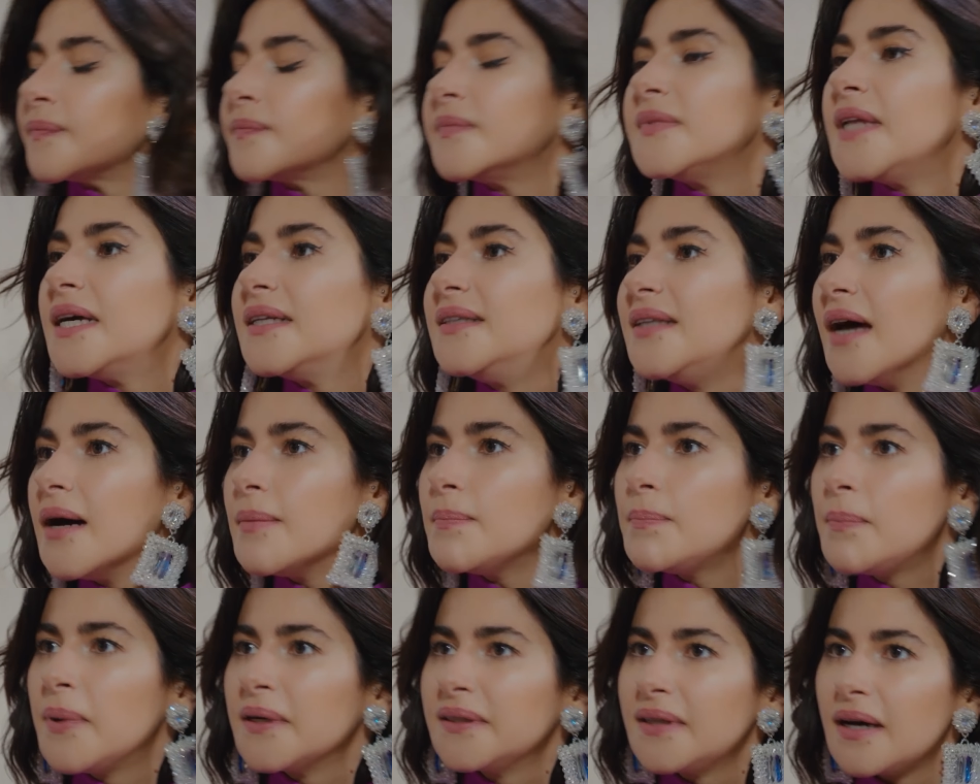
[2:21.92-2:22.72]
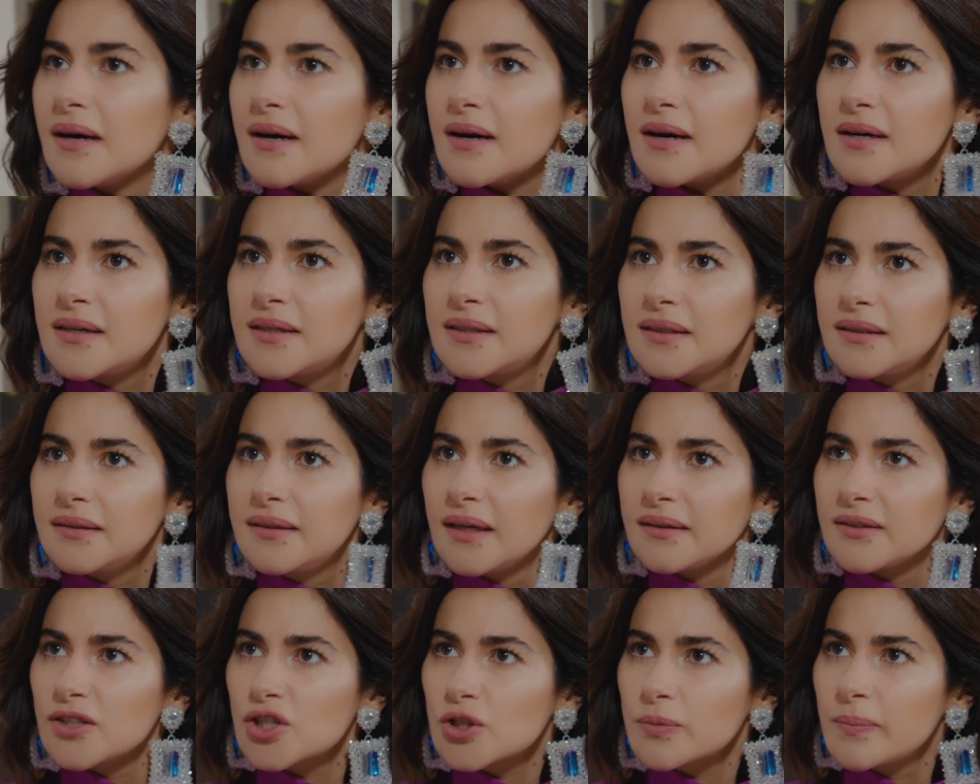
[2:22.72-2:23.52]
Neden bana akıl
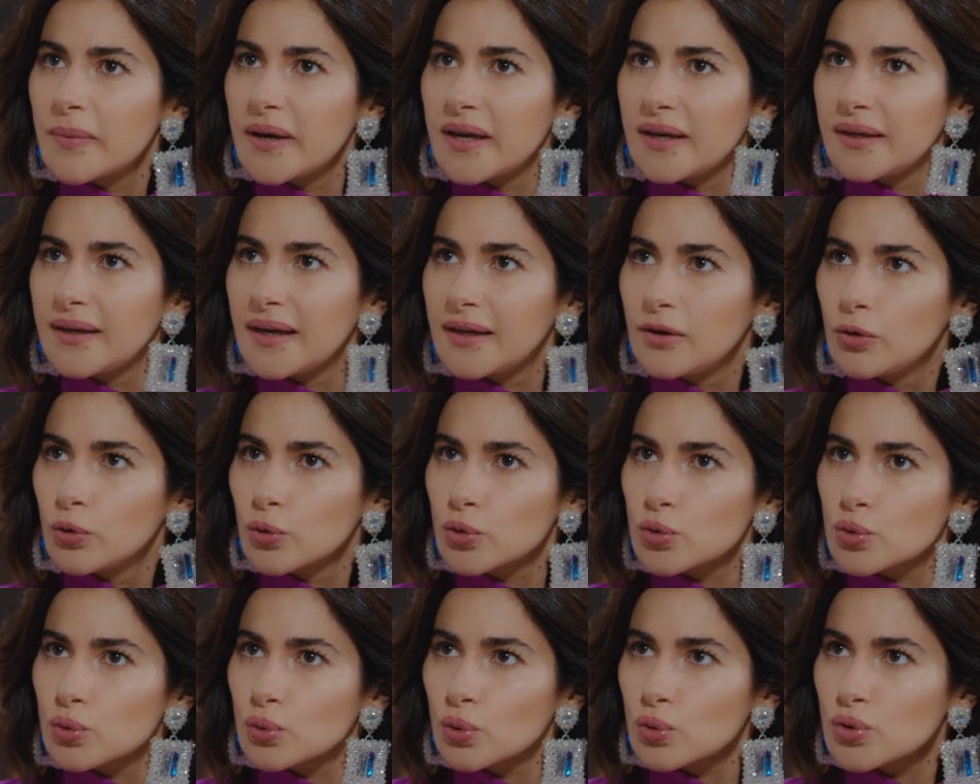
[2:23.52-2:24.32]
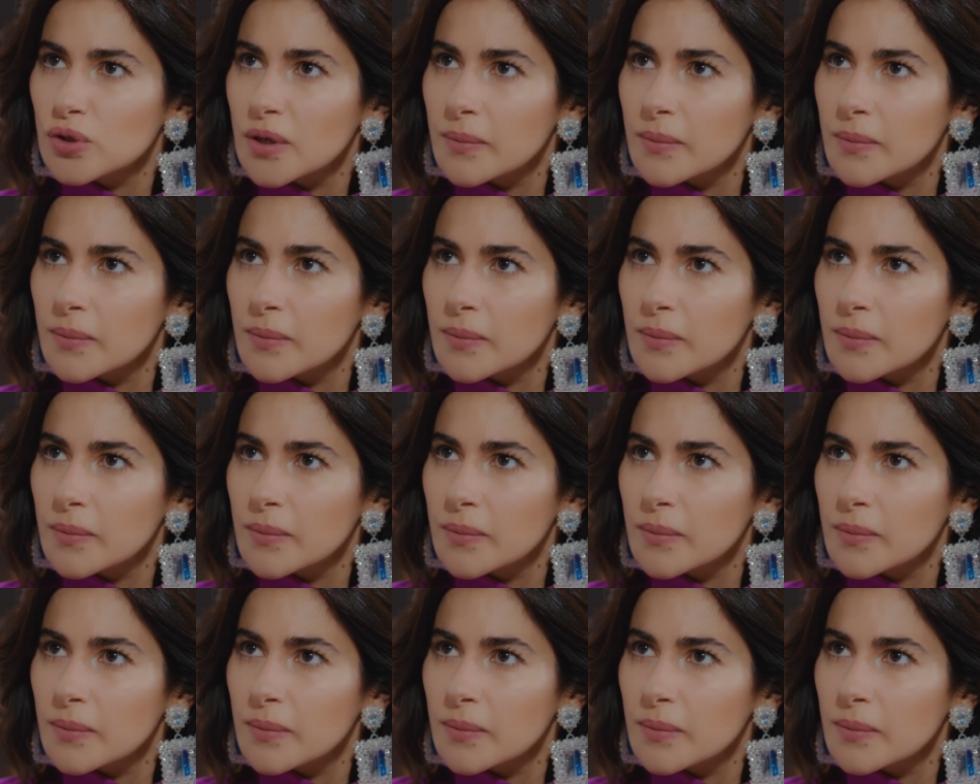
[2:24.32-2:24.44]
danışmaya geliyorsun o